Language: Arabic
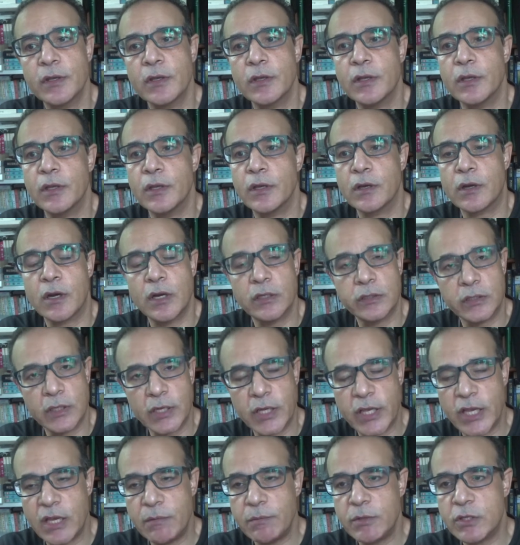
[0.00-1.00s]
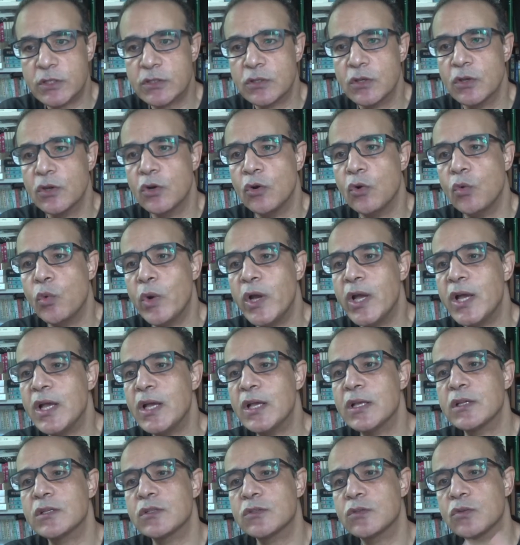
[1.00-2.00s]
القرن آه، الخامس
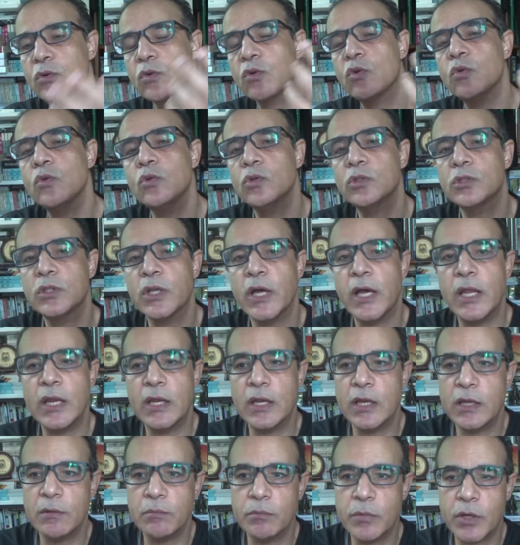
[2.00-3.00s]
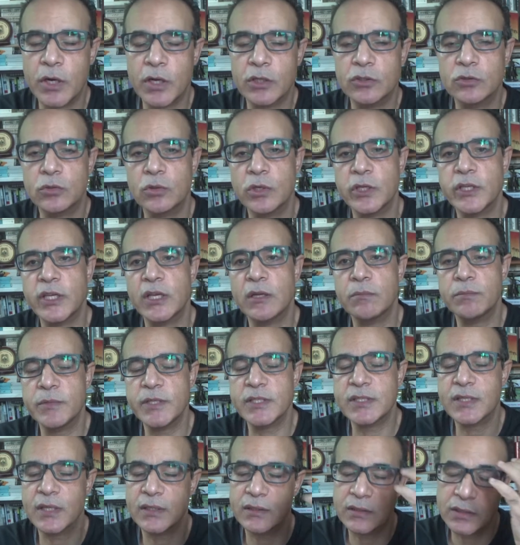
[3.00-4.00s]
وسقوط الإمبراطورية
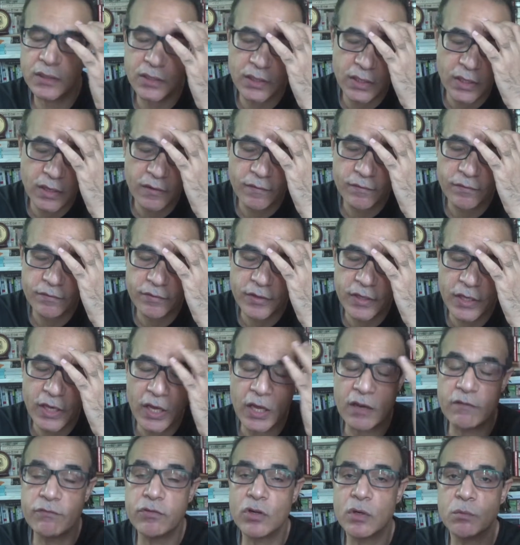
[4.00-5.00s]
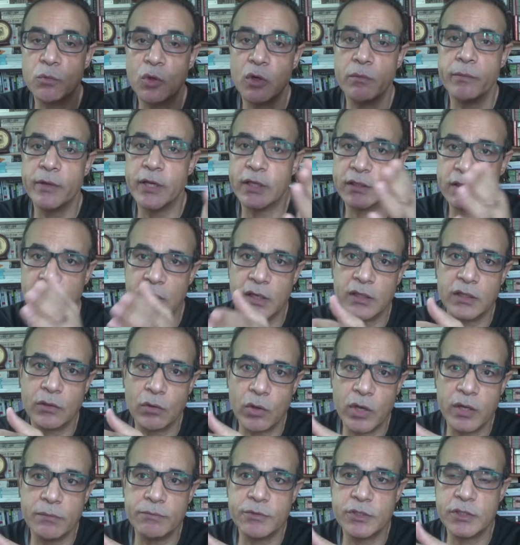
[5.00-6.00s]
البيزنطية في
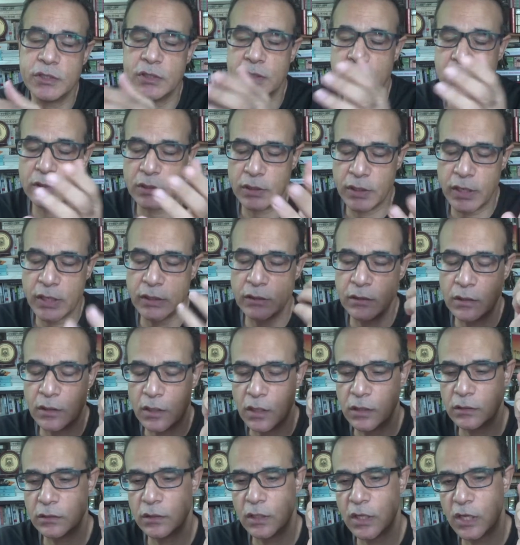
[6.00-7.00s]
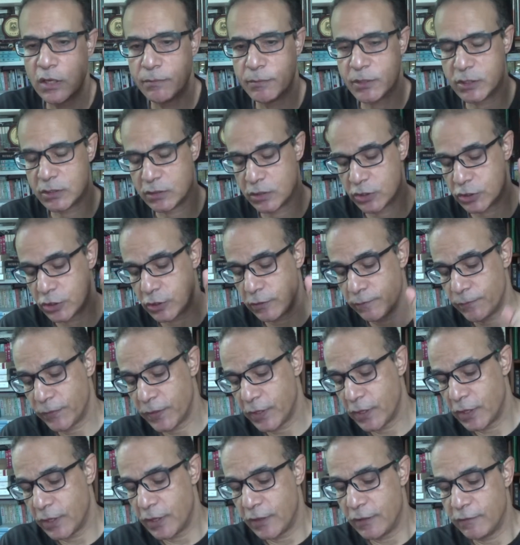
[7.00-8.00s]
1453 يعني القرن الخامس عشر
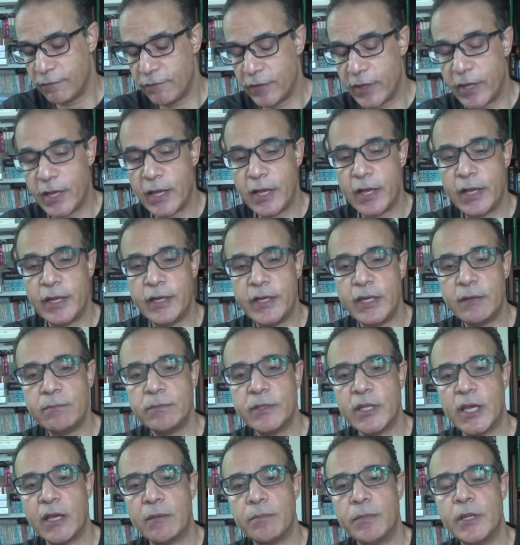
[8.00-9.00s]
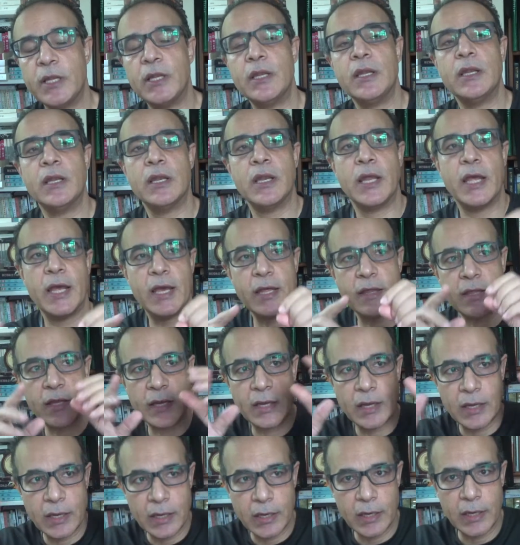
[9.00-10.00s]
فنبدأ بهذا
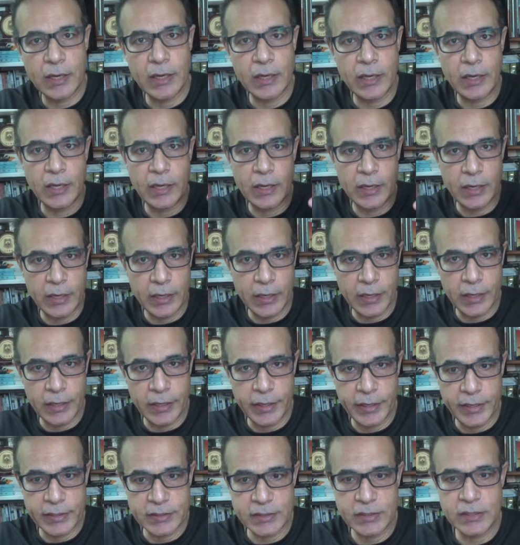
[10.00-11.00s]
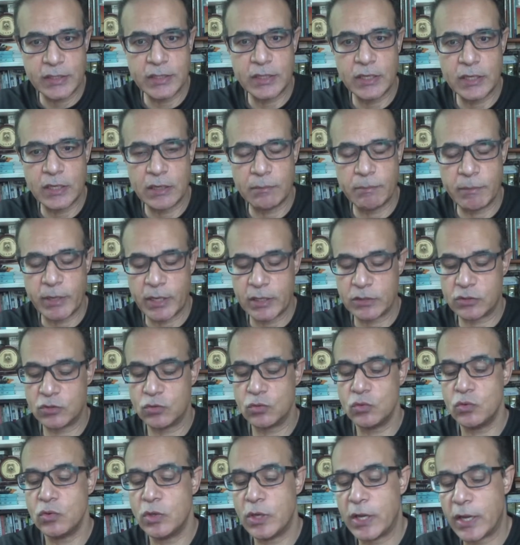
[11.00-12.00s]
النسيج
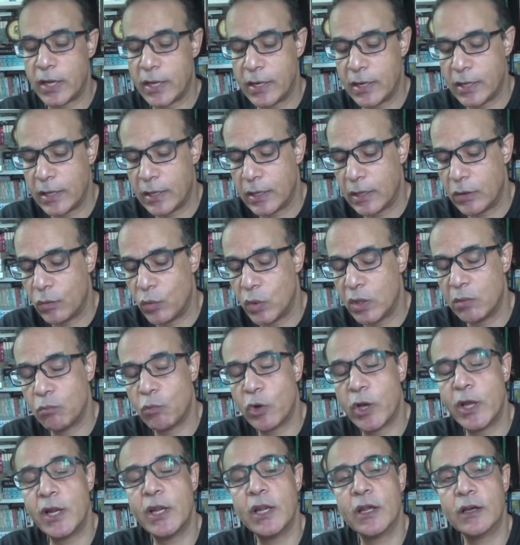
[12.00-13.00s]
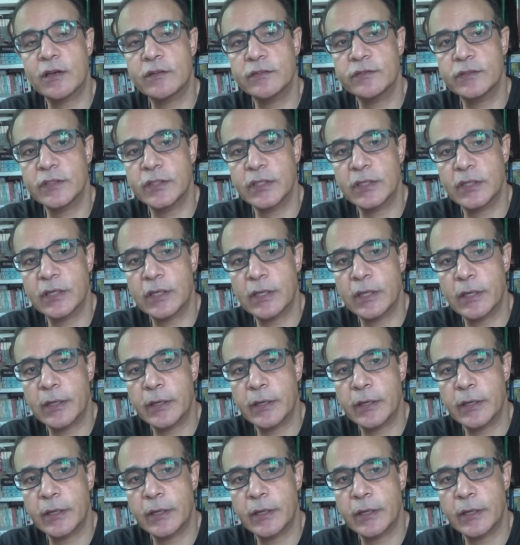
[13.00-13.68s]
المغزول على والمعلق في